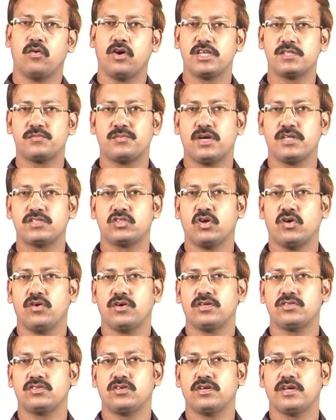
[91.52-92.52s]
বয়স বাড়ার
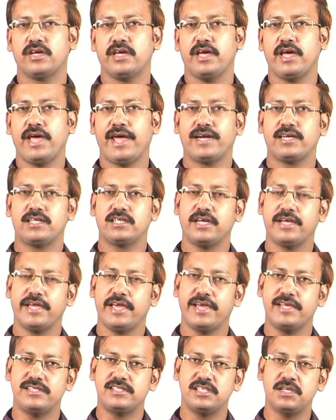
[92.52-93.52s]
সঙ্গে সঙ্গে একটা
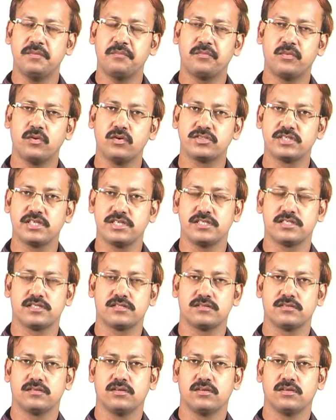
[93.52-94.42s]
এজিং প্রসেস